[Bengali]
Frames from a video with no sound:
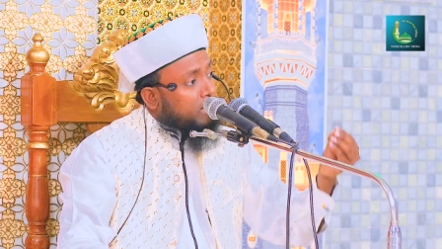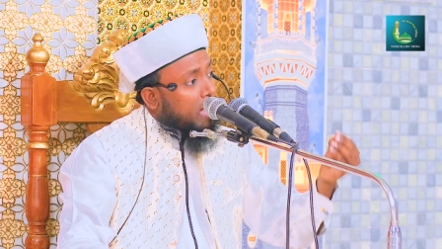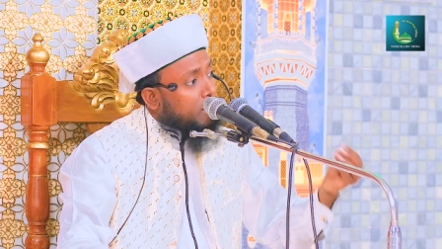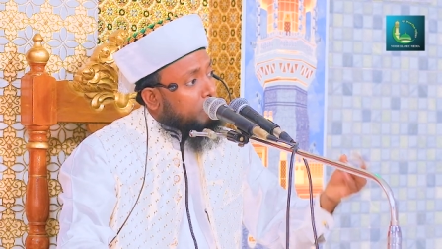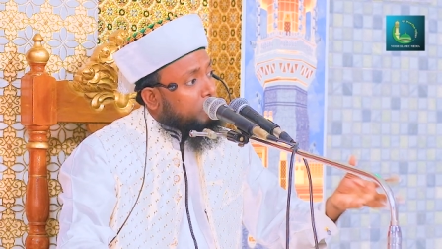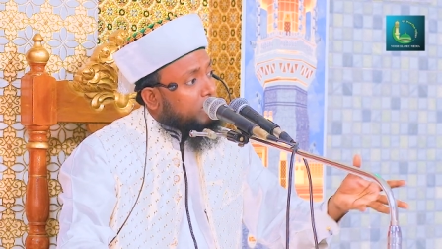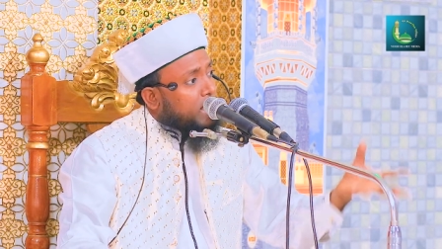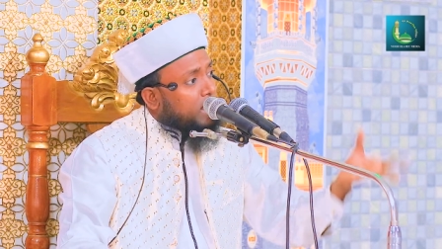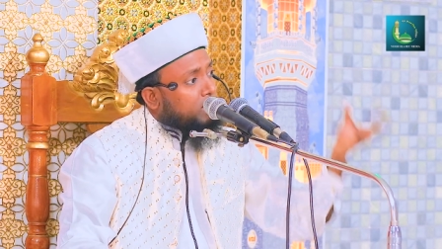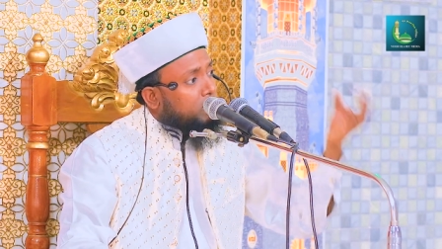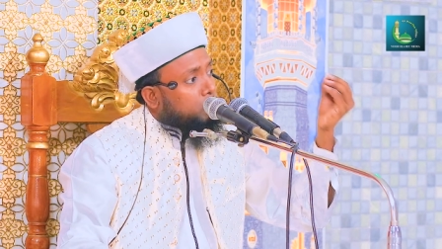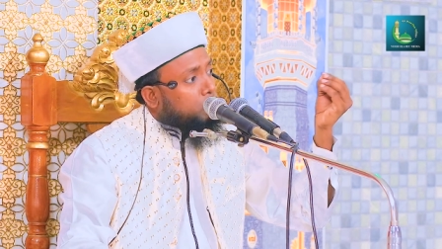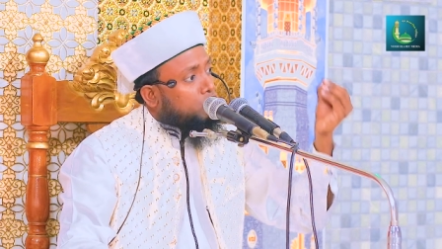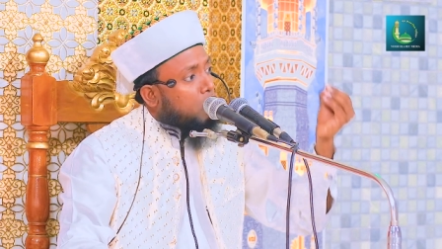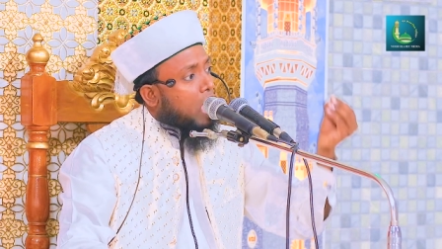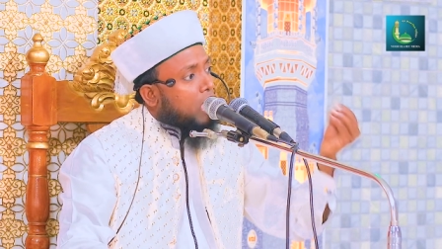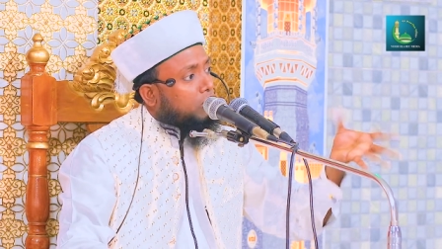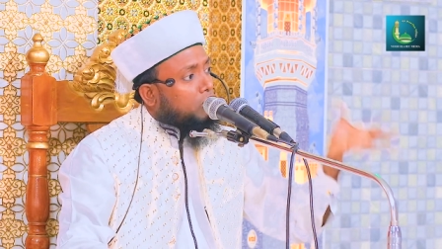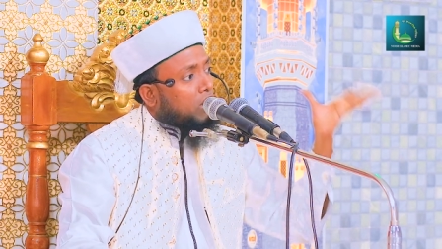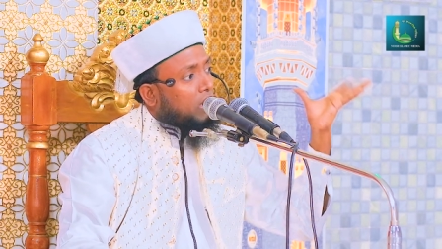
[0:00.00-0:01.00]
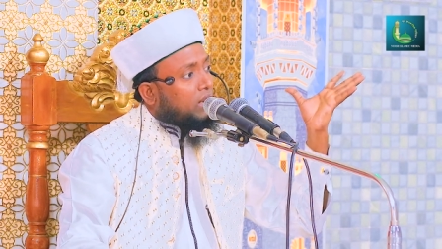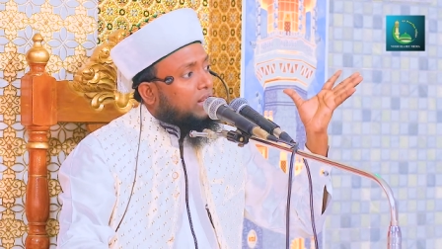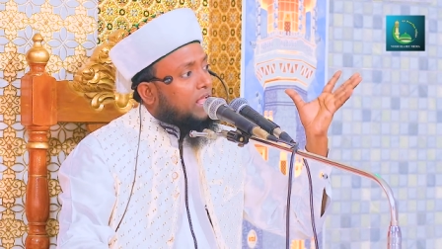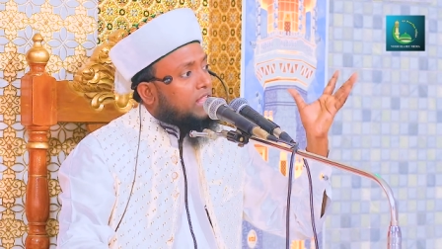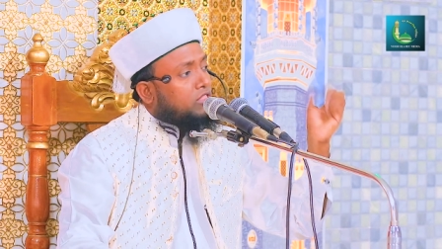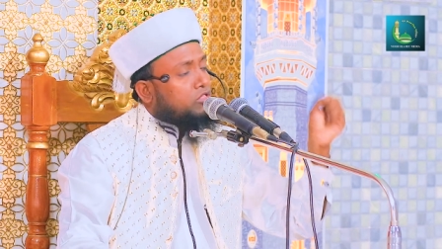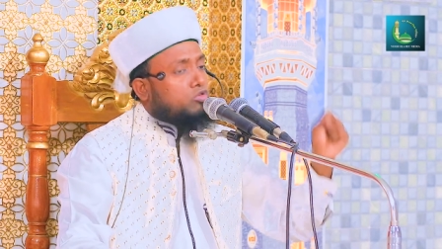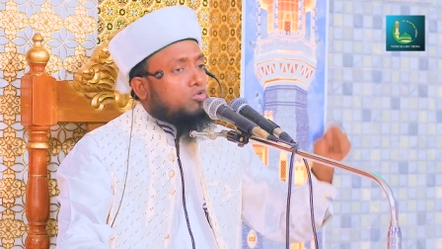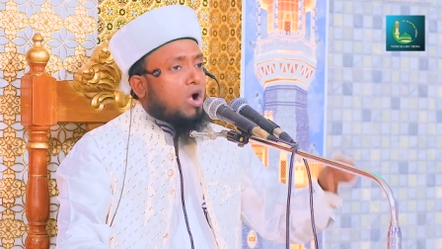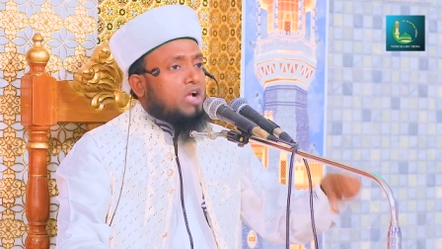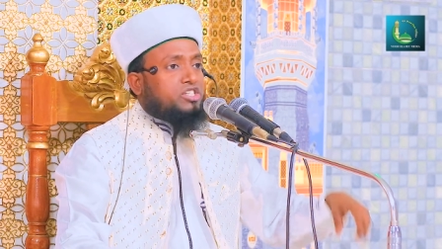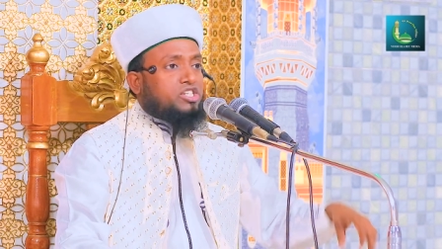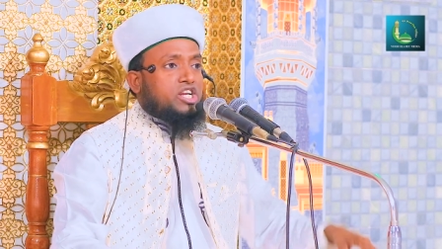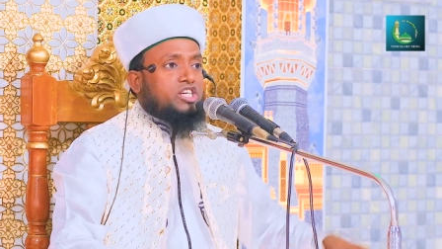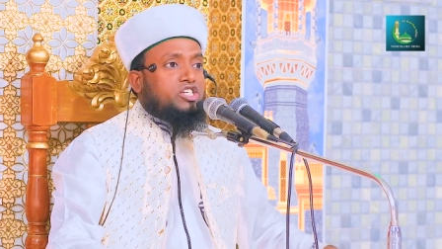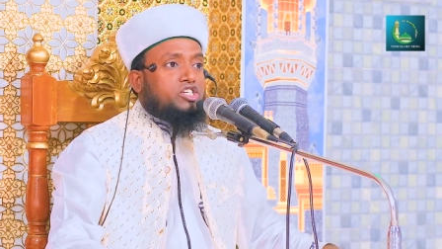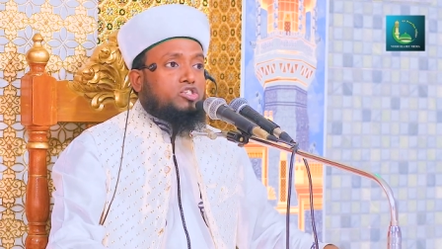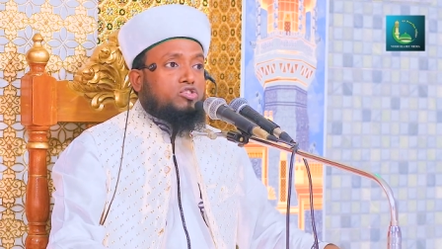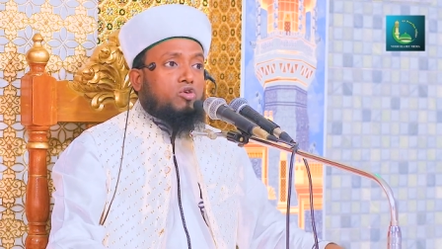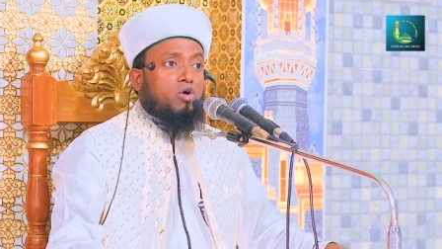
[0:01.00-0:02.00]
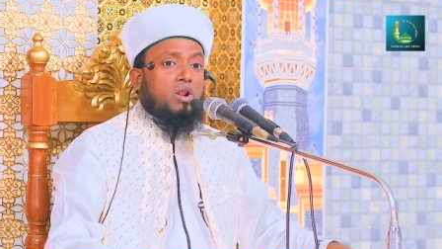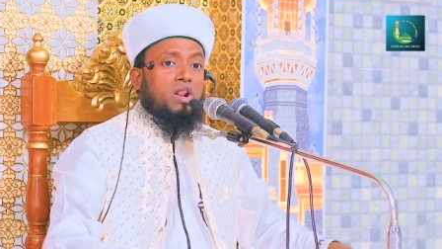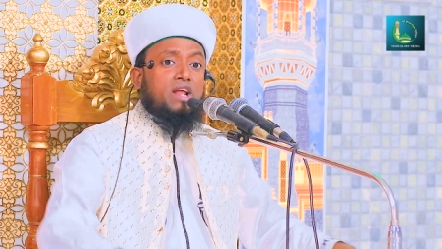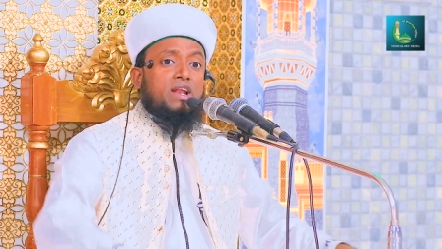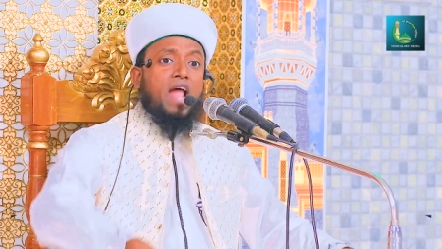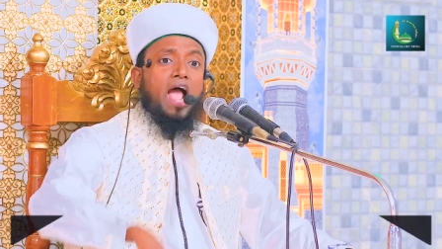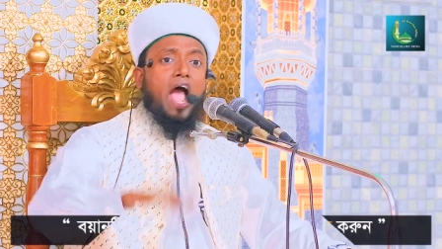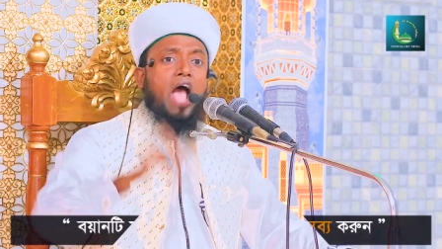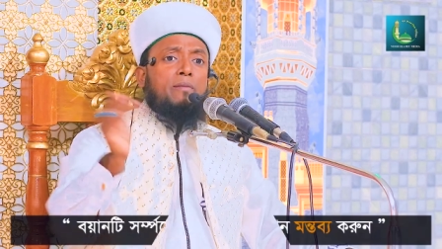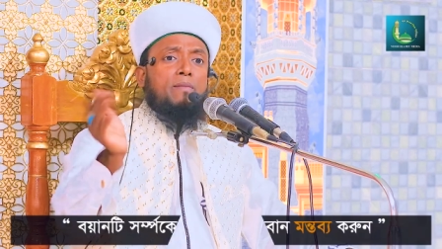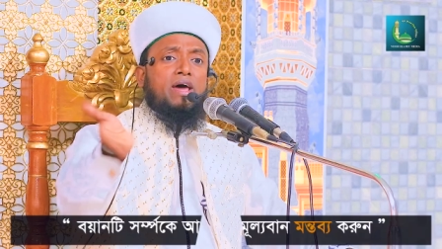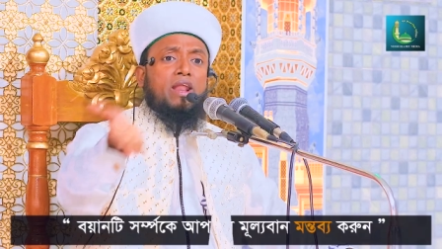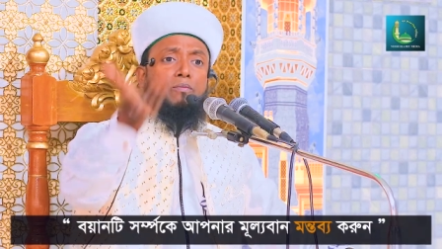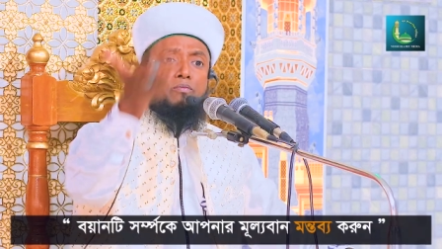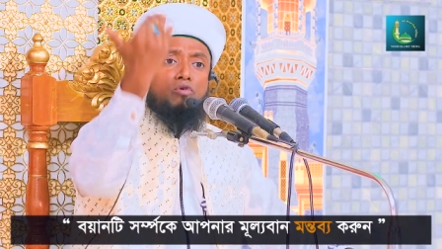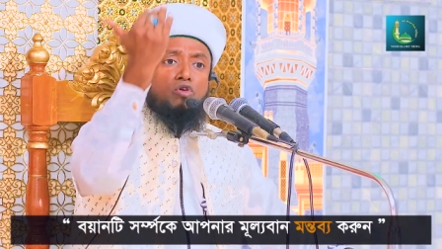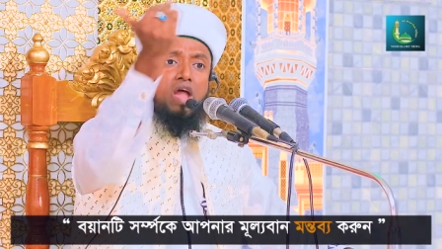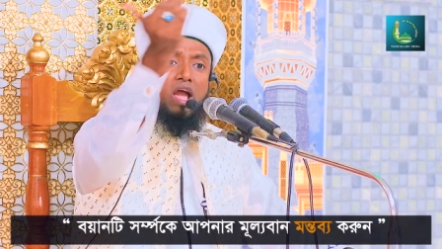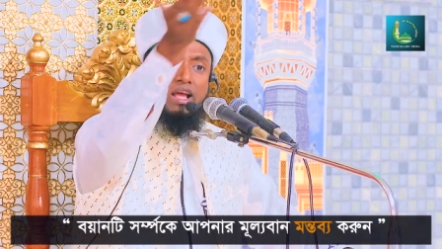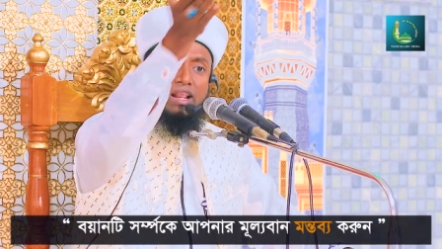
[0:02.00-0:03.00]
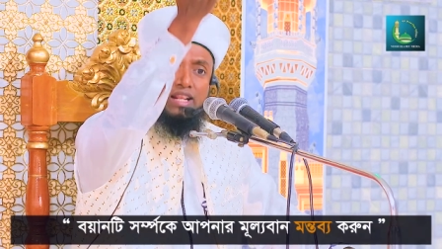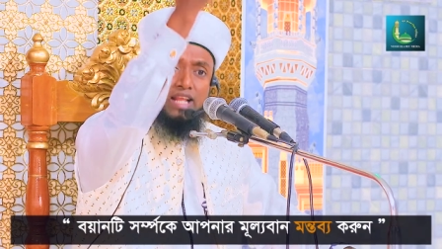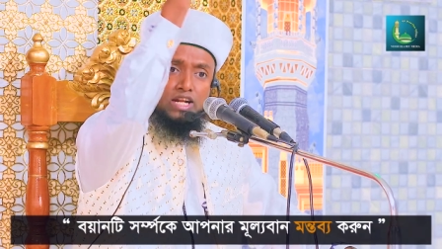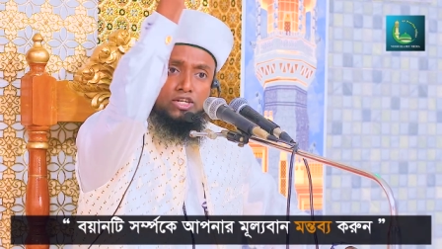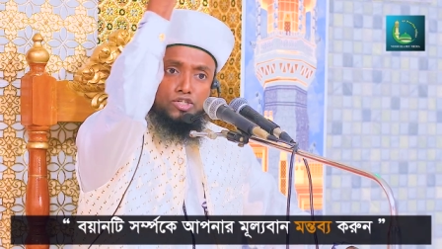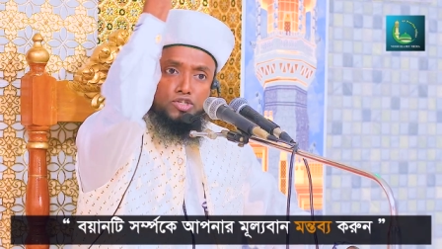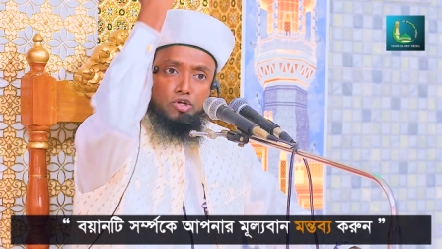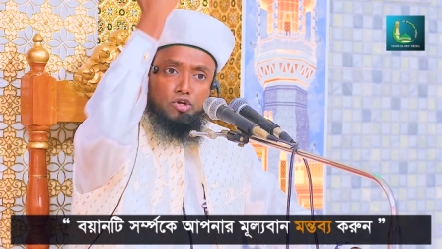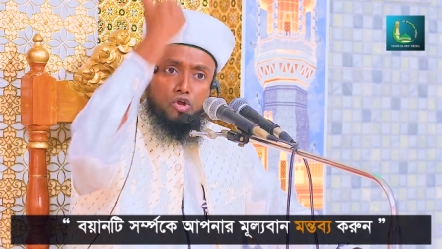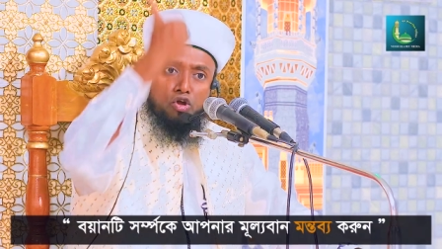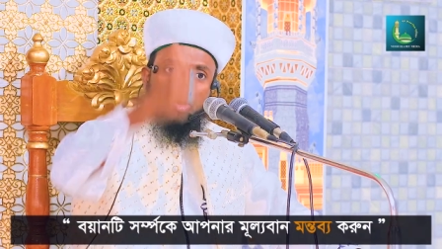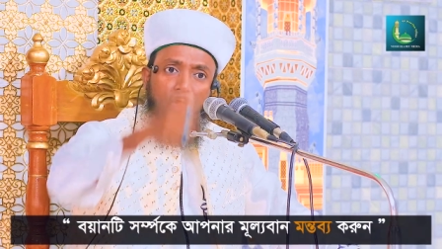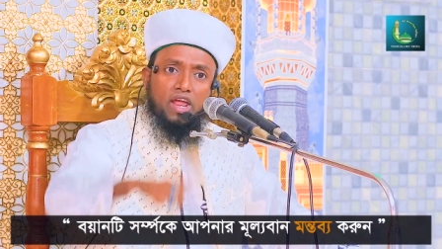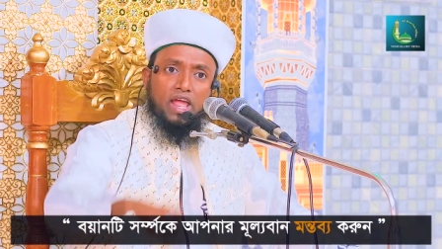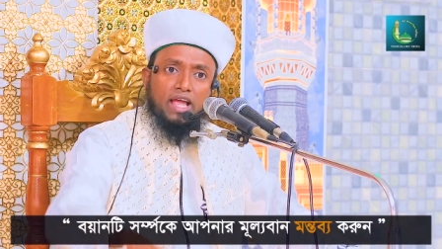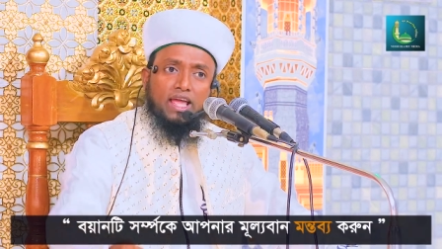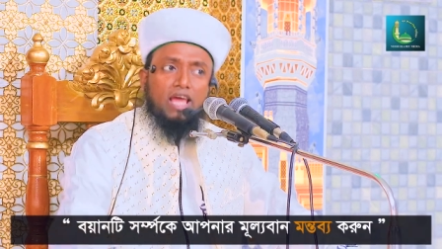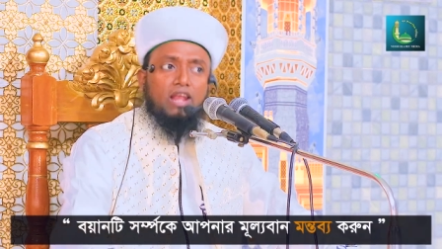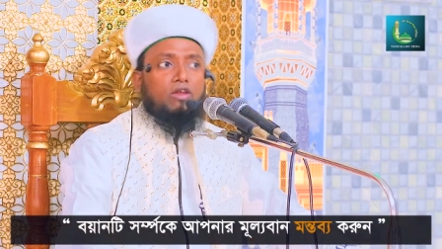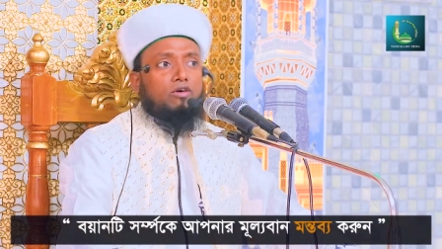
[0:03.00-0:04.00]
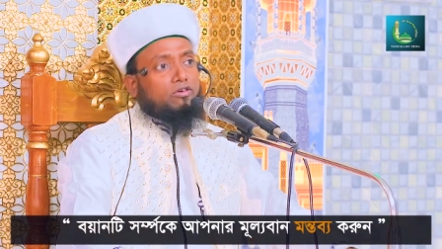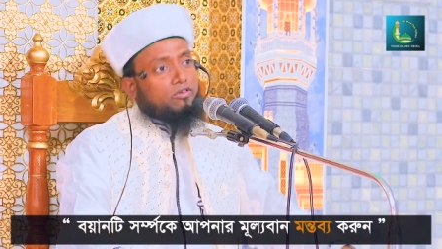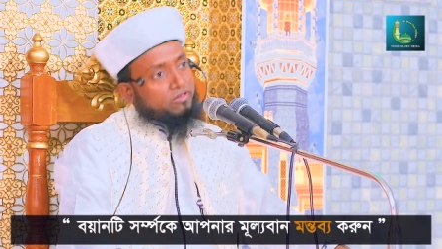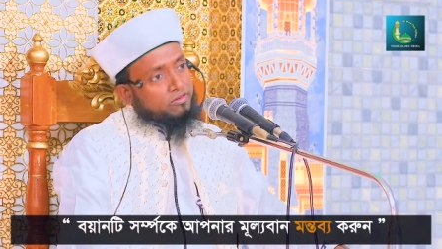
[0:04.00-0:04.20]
নামলেন দোয়া করলেন দোয়া শেষ করলেন আবার বোরাকলেন শুরু হয়ে গেল